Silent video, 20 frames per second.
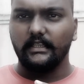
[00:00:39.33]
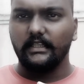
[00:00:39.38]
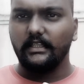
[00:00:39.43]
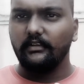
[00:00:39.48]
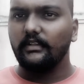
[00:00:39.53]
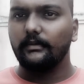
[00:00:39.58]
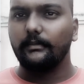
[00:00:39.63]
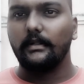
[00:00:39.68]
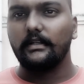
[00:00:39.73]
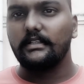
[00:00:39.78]
எந்த
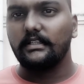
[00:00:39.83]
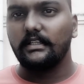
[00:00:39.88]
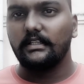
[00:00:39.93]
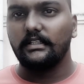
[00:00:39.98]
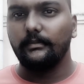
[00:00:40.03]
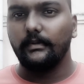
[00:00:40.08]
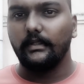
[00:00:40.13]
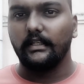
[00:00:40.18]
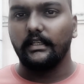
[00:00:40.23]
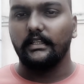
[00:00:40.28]
வித
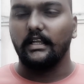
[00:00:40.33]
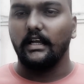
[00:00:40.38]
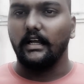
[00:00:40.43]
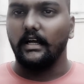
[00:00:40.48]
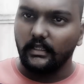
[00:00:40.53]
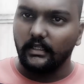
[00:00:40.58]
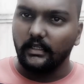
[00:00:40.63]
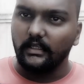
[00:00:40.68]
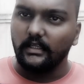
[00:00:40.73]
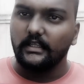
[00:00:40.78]
கருத்துமே கிடையாது
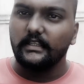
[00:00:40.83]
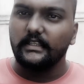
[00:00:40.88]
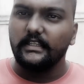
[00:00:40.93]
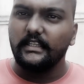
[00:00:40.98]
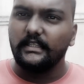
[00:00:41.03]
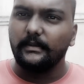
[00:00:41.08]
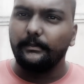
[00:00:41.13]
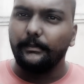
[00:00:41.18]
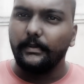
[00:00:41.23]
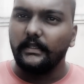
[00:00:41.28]
ஆனால்
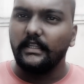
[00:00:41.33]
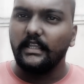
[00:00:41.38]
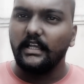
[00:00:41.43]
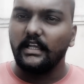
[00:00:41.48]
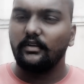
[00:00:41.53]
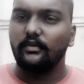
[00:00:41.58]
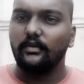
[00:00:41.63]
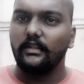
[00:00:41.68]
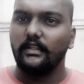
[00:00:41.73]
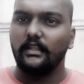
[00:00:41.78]
இங்கே
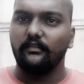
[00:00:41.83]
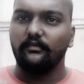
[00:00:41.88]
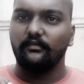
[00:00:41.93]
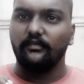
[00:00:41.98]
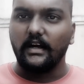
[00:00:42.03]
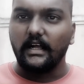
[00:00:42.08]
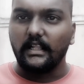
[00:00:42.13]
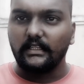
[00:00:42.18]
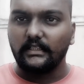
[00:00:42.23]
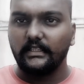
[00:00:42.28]
பெரியாருடைய
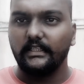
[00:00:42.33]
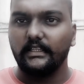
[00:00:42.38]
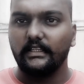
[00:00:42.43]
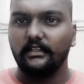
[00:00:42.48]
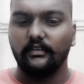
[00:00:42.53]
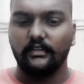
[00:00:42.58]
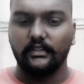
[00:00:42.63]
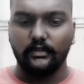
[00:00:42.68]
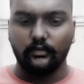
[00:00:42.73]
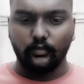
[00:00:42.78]

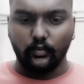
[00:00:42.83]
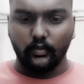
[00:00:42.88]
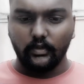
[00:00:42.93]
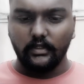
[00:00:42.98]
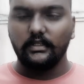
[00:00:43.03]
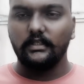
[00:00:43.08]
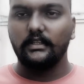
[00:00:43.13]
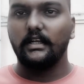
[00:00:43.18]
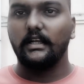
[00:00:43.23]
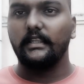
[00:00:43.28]
வார்த்தைகள் வந்து
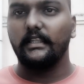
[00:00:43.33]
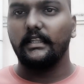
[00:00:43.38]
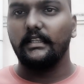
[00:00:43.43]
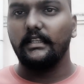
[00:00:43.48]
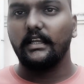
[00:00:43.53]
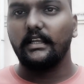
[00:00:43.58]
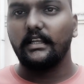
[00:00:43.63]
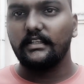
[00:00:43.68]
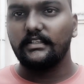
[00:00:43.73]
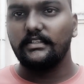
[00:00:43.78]
ஒழுங்காக
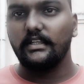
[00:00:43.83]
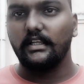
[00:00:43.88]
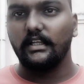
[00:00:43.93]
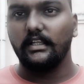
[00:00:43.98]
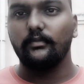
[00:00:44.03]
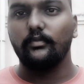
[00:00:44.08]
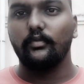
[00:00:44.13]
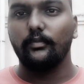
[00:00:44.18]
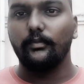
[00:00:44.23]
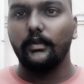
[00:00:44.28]
எல்லா
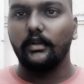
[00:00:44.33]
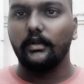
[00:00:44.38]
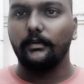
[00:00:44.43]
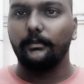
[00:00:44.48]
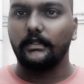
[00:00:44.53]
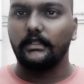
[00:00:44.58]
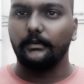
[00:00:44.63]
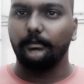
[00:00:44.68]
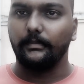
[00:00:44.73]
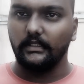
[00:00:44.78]
கட்சியாலையும்
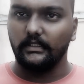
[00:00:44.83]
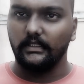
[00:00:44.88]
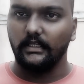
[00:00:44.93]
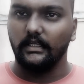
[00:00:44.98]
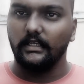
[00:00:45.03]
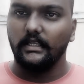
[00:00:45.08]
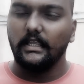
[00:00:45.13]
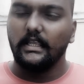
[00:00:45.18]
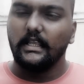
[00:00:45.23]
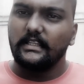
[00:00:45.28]
உபயோகப்படுத்தப்படுதா
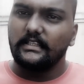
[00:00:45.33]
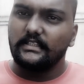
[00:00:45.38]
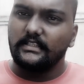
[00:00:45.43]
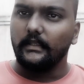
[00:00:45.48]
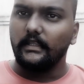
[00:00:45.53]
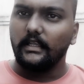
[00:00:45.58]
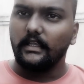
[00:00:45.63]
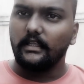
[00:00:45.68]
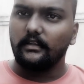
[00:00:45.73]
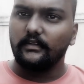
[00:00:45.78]

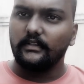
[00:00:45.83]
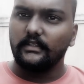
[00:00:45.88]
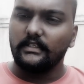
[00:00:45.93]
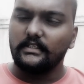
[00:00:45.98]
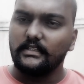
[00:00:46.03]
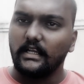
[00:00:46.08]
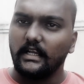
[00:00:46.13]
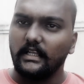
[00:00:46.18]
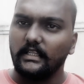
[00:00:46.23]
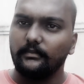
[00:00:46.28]
பெரியார் வந்து
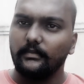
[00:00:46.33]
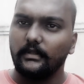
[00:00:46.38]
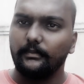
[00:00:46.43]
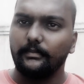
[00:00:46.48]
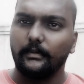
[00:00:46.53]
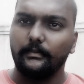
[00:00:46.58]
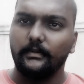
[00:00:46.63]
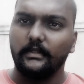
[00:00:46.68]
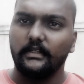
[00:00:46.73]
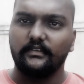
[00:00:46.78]
ஜாதி
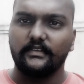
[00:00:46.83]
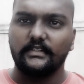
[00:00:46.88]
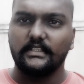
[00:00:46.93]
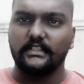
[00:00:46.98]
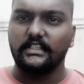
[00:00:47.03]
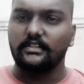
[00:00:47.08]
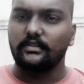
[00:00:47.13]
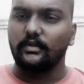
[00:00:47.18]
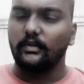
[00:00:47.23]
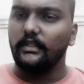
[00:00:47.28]
மறுப்பு அப்படிங்கிற
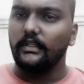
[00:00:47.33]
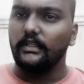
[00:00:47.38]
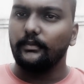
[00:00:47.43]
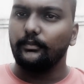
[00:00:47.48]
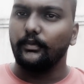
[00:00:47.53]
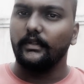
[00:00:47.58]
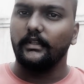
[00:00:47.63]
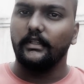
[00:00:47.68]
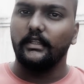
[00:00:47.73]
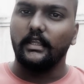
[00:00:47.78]
விஷயத்த சொல்லிட்டு
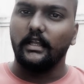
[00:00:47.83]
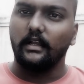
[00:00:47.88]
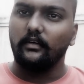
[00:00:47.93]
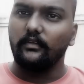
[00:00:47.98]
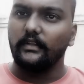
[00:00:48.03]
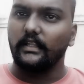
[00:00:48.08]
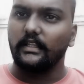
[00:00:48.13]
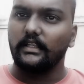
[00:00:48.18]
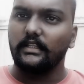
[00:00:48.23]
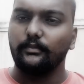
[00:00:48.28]
போய்
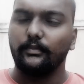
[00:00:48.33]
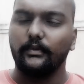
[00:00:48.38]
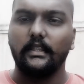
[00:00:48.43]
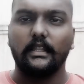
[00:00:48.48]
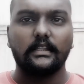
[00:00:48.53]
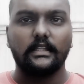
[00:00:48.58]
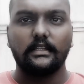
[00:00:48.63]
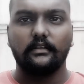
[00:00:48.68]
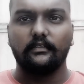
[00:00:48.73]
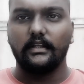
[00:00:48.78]
அவர் இறந்து
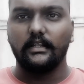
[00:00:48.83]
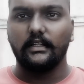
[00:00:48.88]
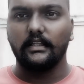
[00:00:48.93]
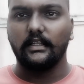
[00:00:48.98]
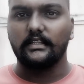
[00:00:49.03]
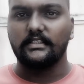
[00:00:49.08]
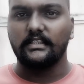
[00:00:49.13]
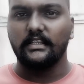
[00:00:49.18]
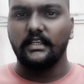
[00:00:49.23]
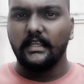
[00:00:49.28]
போய் எத்தனை
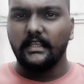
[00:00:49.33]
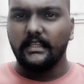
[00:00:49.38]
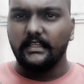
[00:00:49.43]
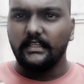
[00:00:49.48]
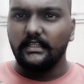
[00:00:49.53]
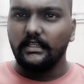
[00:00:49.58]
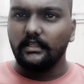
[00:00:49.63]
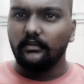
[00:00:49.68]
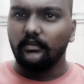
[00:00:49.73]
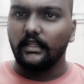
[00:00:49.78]
வருடங்கள் ஆச்சு
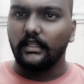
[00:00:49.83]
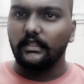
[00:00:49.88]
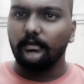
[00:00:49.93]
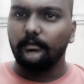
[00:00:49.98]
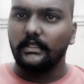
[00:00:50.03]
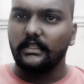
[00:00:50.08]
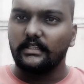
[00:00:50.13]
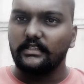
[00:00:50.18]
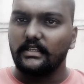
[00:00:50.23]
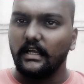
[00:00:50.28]
இது
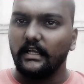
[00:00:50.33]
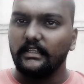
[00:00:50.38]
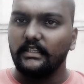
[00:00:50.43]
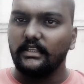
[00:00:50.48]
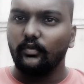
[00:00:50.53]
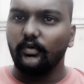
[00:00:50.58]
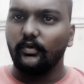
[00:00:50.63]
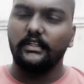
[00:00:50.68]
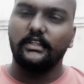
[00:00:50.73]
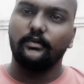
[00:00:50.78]
வரைக்கும் அந்த
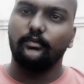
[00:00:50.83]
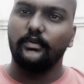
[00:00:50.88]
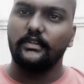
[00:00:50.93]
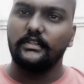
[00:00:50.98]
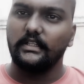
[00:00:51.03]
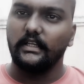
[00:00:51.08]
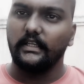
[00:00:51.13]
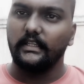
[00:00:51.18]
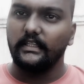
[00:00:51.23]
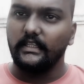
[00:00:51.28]
ஜாதியை ஒழிக்க
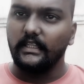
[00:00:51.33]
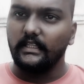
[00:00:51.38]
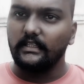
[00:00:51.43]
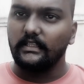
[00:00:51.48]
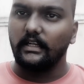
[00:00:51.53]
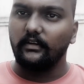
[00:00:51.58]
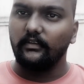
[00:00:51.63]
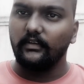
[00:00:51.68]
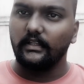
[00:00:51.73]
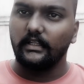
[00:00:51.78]
முடிஞ்சுதா இதே
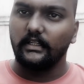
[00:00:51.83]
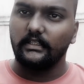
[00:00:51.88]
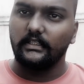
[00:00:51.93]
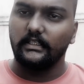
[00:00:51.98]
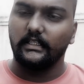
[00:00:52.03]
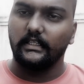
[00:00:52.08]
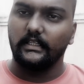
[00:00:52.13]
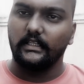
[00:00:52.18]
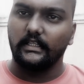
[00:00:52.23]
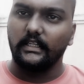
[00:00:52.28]
திராவிட
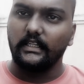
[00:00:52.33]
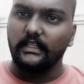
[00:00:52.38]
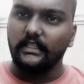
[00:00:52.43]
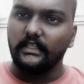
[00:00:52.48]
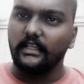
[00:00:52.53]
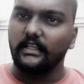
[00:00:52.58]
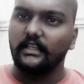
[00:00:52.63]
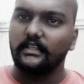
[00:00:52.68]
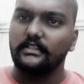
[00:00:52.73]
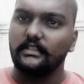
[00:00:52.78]
கருத்துக்கள் இருக்கிற
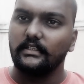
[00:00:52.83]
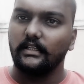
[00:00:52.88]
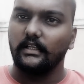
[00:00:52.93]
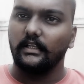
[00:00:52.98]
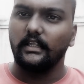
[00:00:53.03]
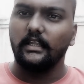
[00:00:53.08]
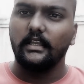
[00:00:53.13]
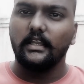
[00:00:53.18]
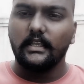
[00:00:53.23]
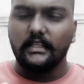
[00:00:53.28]
இதே
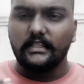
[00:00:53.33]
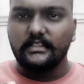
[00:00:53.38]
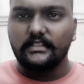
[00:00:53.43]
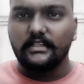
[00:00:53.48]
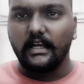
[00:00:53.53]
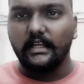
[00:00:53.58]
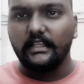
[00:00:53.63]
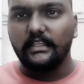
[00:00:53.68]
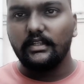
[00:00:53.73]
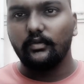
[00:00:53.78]
கட்சிகளால்
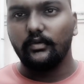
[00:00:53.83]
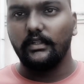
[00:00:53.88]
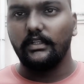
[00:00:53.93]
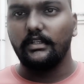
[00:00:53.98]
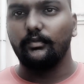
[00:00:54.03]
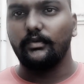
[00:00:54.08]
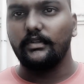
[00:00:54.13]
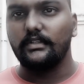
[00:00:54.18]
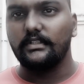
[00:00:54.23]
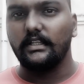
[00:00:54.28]
ஜாதியை
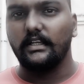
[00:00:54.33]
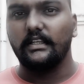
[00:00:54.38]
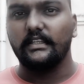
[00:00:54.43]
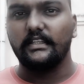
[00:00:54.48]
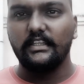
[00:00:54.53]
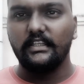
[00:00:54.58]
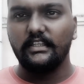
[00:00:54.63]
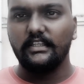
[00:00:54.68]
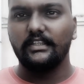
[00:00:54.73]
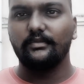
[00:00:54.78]
ஒழிக்க முடிஞ்சுதா
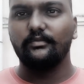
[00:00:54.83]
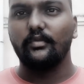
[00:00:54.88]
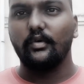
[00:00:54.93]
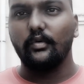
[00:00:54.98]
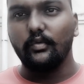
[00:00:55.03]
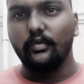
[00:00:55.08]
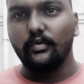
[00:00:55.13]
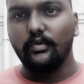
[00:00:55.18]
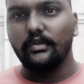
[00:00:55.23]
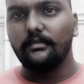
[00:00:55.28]
இன்னும்
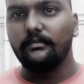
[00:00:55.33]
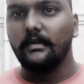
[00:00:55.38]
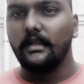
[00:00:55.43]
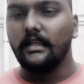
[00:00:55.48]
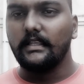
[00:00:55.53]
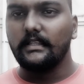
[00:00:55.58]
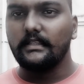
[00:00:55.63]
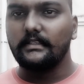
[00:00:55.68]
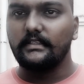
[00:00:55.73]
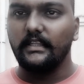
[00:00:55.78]
ஊரும்
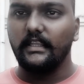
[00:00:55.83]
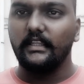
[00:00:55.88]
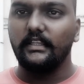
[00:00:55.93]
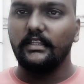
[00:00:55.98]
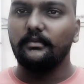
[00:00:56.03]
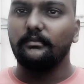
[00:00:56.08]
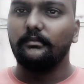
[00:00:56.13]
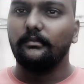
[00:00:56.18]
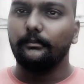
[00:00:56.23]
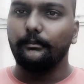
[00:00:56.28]

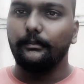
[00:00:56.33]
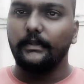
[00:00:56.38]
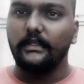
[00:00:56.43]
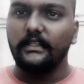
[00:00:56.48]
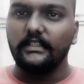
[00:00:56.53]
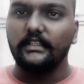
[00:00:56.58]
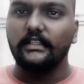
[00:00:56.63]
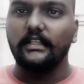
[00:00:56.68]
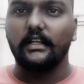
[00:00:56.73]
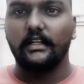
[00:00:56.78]
சேரியும்
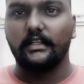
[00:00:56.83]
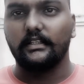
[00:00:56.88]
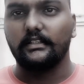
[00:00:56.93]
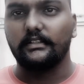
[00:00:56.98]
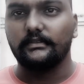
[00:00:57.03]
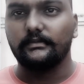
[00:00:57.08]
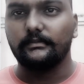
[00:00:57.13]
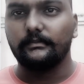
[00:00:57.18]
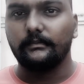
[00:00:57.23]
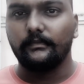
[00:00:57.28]
பிரிந்து தான்
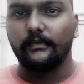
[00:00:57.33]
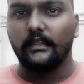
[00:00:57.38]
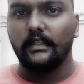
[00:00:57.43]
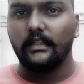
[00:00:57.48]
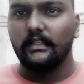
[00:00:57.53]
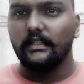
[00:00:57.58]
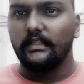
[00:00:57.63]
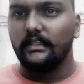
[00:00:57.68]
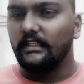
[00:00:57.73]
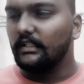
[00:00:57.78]
கிடக்கு
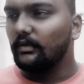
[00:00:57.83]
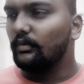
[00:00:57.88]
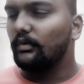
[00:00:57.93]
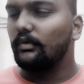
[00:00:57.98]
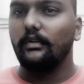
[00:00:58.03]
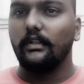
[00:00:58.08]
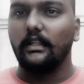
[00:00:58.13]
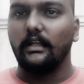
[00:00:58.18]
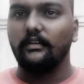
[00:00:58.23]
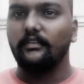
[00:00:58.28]
இந்த
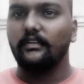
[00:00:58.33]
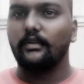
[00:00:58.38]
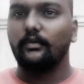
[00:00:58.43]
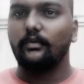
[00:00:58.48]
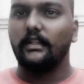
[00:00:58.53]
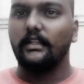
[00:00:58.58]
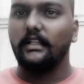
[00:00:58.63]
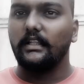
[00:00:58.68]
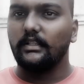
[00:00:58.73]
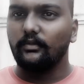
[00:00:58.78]
ஊருக்குள்ளே அவன்
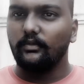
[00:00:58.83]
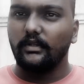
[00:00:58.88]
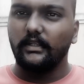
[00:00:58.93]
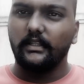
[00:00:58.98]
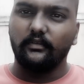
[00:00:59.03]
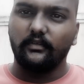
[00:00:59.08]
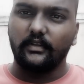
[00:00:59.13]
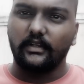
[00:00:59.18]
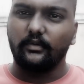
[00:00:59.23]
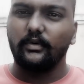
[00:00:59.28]
வரக்கூடாது அந்த
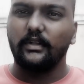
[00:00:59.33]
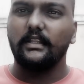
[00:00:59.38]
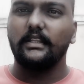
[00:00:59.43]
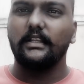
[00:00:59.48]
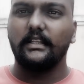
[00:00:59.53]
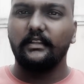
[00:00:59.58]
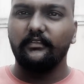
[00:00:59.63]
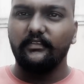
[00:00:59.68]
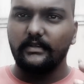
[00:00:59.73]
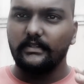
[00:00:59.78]
ஊரில் இவன்
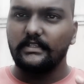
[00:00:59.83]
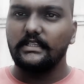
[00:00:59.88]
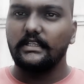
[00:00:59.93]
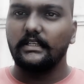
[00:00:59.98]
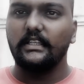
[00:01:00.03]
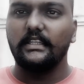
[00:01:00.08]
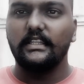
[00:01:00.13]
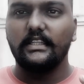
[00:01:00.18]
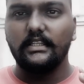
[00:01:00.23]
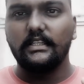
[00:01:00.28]
வரக்கூடாதுங்கிற
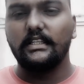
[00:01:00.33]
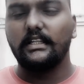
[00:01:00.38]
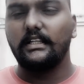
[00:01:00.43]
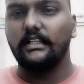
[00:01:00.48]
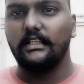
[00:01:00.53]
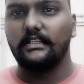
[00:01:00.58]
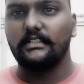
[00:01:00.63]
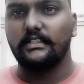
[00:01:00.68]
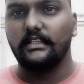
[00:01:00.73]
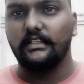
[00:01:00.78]
விஷயங்கள் இன்னும்
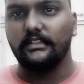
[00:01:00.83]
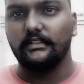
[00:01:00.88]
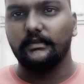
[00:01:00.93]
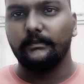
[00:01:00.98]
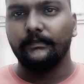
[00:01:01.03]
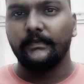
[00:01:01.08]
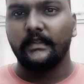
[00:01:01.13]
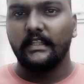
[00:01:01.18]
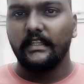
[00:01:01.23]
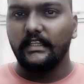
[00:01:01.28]
இருக்க தான் செய்யுது
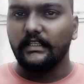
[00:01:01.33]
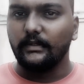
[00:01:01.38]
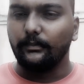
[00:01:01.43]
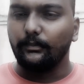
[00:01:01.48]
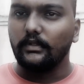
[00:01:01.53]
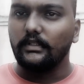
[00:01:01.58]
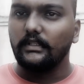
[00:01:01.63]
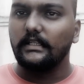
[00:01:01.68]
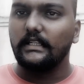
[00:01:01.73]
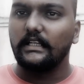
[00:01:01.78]
இந்த
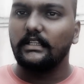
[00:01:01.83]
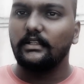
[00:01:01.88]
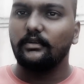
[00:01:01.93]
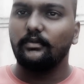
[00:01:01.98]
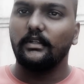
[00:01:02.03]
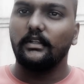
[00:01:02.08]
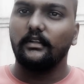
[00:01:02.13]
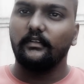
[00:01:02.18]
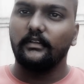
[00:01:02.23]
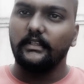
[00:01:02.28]
பொது
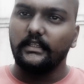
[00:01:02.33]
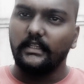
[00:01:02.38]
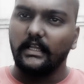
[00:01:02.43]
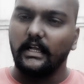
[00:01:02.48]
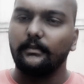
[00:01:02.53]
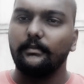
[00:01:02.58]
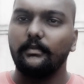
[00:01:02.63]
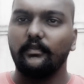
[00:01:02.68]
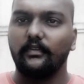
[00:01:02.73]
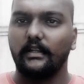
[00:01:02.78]
கருத்துக்குள்ளே வந்து
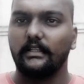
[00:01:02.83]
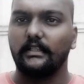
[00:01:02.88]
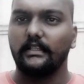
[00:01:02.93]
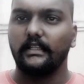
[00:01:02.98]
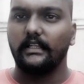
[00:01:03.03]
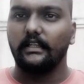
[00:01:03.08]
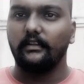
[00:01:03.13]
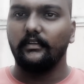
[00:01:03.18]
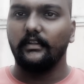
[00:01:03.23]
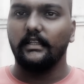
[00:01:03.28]
யாருமே வர
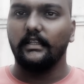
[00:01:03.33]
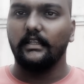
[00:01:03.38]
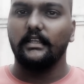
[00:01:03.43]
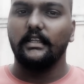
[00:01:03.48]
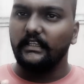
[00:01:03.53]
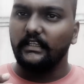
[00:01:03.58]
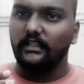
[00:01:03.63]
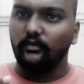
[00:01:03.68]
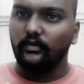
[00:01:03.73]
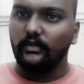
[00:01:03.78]
தயாராகவே இல்லை இங்கே